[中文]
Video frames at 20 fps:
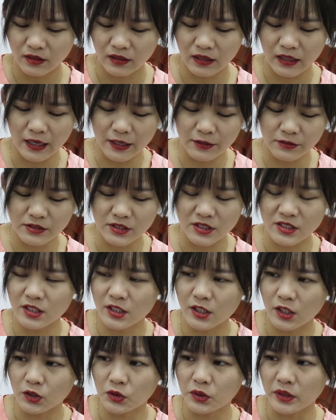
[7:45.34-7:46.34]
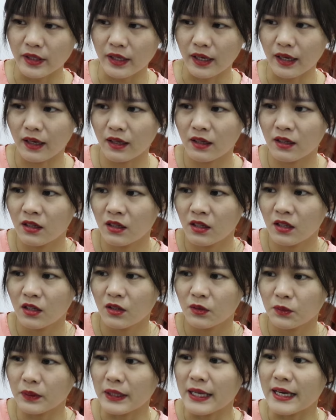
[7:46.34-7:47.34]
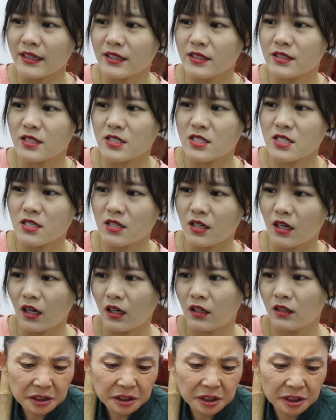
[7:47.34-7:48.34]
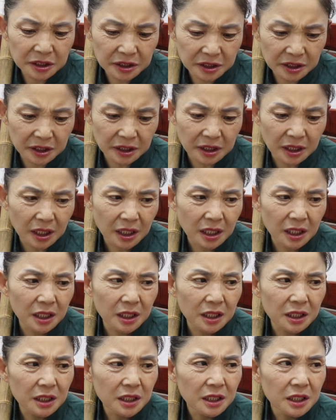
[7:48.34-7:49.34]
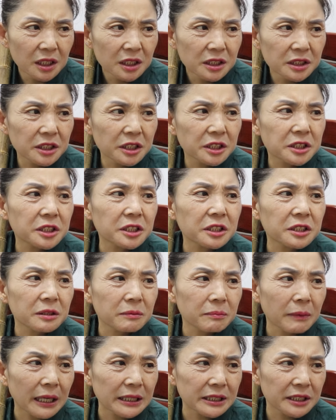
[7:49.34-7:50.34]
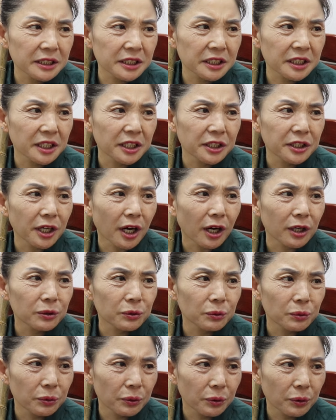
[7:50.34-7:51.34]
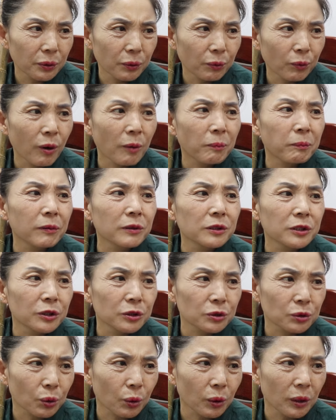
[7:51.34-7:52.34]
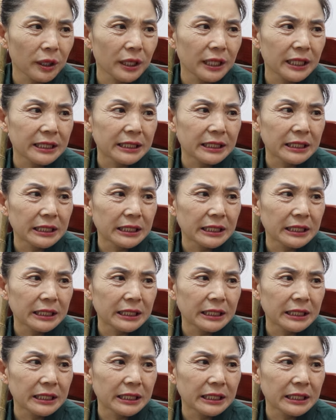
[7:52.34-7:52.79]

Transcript: 还有你这条腿啊，我来给你治。婷婷，你只是妈的一个养女，我不能拖累